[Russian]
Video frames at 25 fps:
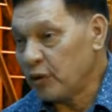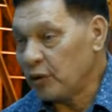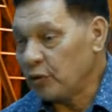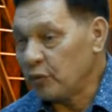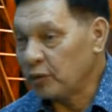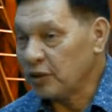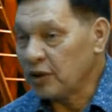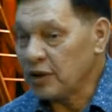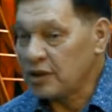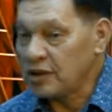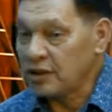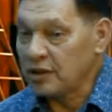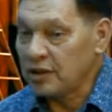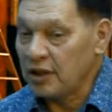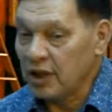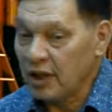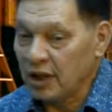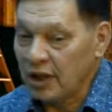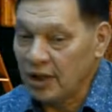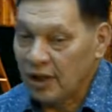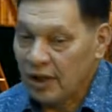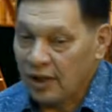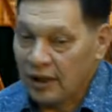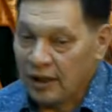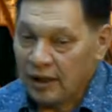У нас
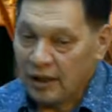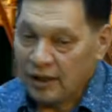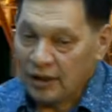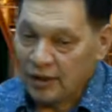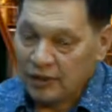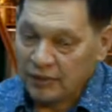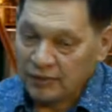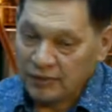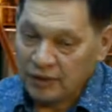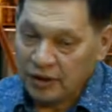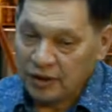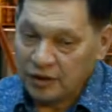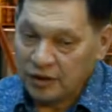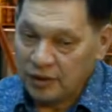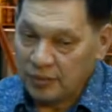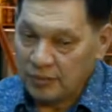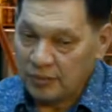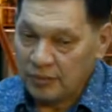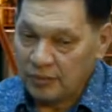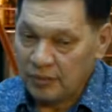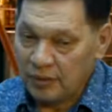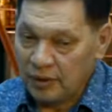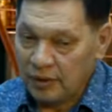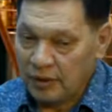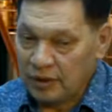на э,
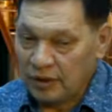нашем